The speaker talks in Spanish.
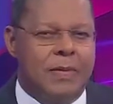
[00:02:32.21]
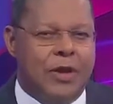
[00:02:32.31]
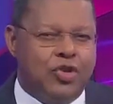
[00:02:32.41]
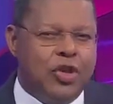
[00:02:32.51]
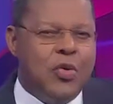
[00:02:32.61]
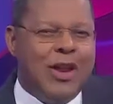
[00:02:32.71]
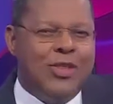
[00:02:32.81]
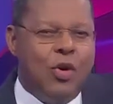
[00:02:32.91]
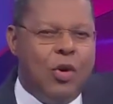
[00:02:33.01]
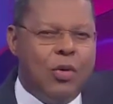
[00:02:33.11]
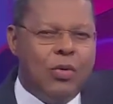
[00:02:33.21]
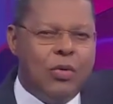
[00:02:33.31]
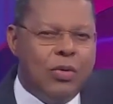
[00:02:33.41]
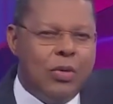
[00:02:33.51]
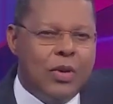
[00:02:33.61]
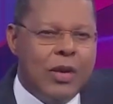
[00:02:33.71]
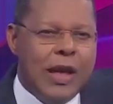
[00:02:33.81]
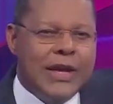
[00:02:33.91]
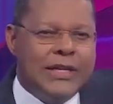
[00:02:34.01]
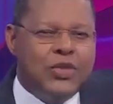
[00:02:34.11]
Eso se guardó.
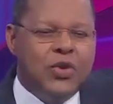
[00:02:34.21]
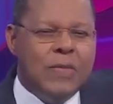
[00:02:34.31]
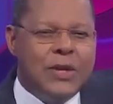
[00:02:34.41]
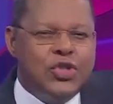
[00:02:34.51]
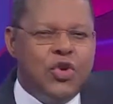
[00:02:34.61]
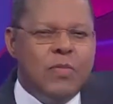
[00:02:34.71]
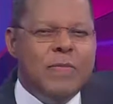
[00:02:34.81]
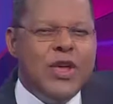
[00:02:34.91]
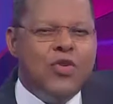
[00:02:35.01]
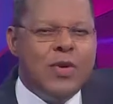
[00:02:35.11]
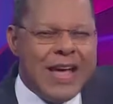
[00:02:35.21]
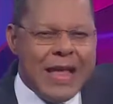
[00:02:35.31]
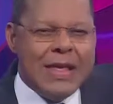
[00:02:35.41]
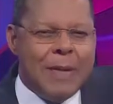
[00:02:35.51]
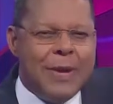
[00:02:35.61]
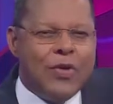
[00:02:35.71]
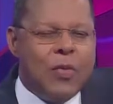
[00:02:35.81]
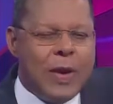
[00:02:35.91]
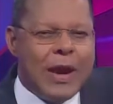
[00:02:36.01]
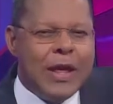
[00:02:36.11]
Y se hizo una inversión millonaria para
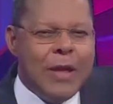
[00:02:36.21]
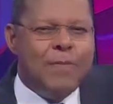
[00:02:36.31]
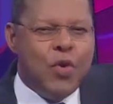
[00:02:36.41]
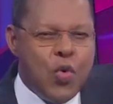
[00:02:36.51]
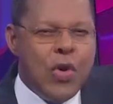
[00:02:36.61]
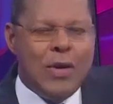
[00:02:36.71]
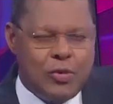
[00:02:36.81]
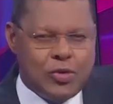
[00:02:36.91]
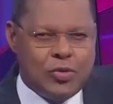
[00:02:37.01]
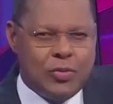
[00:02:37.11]
comprar equipos nuevos.